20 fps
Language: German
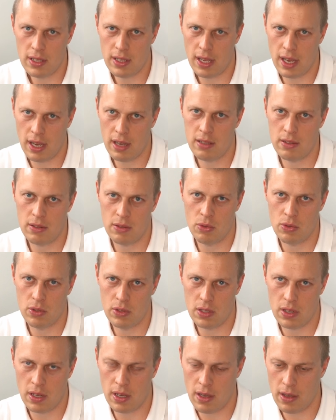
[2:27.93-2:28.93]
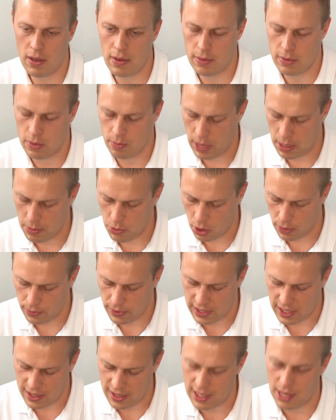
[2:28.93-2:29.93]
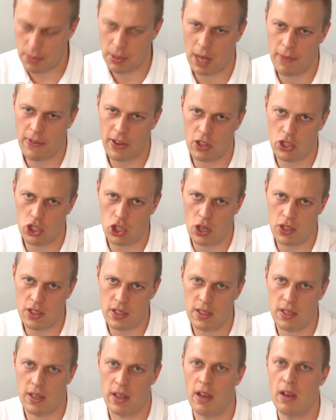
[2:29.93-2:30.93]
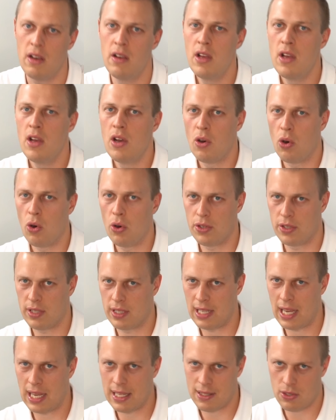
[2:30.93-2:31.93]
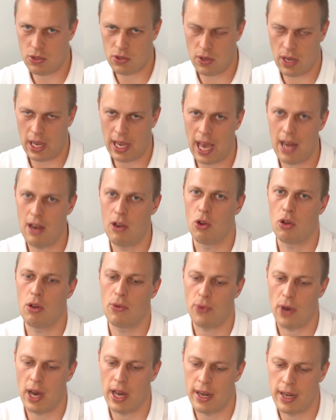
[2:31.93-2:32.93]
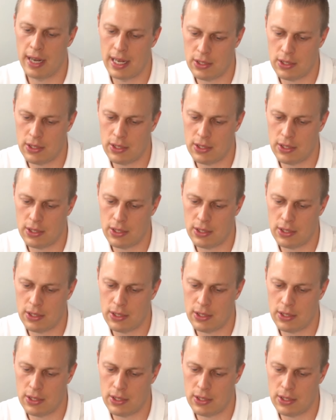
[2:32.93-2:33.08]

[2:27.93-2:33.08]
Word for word: Ja, und äh, beim Dornfortsatz ist es eben einfach geschlossen ja, und da ist sozusagen keine Lücke vorhanden.